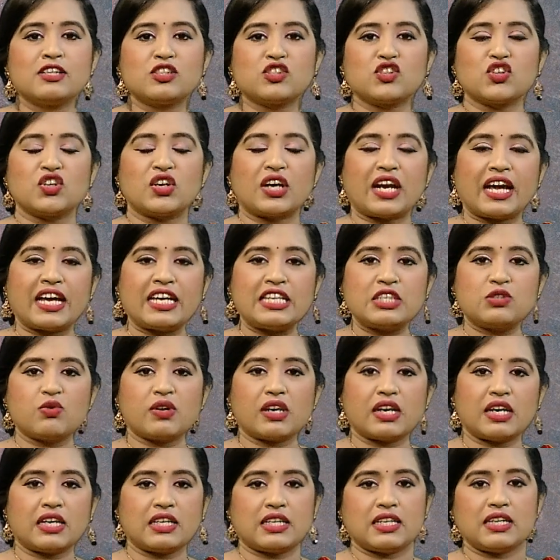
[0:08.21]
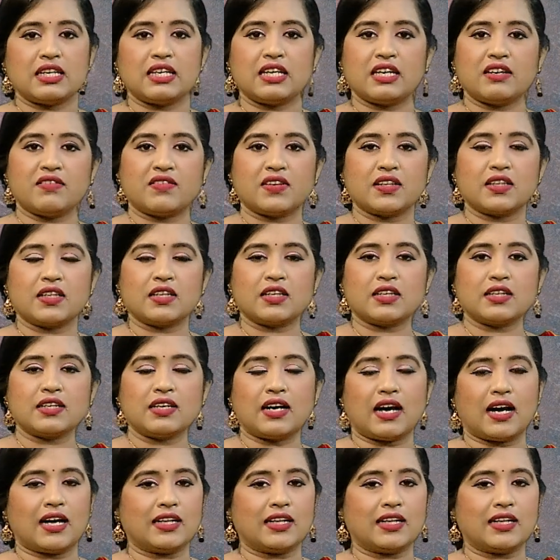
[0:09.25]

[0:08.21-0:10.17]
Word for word: ஸோ ரைஸ் வெரைட்டிலேயே வந்துட்டு